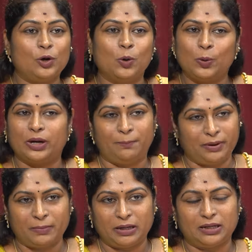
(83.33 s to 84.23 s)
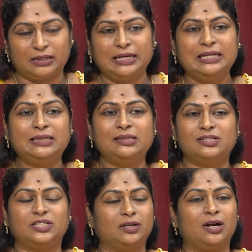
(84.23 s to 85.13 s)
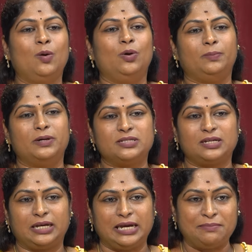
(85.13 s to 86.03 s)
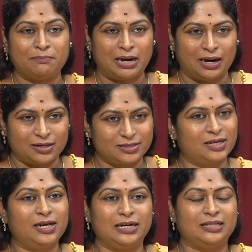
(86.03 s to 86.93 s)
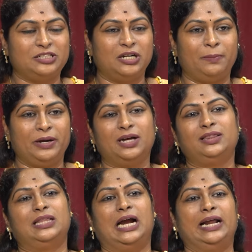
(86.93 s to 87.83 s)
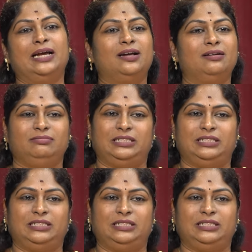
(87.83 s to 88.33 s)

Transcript: லோவர் அப்டமனில் இருக்குது இந்த சக்ரா ஒரு பர்சனுக்கு இம்பேலன்ஸ்டாக இருந்துச்சு அப்படின்னா தடைகள்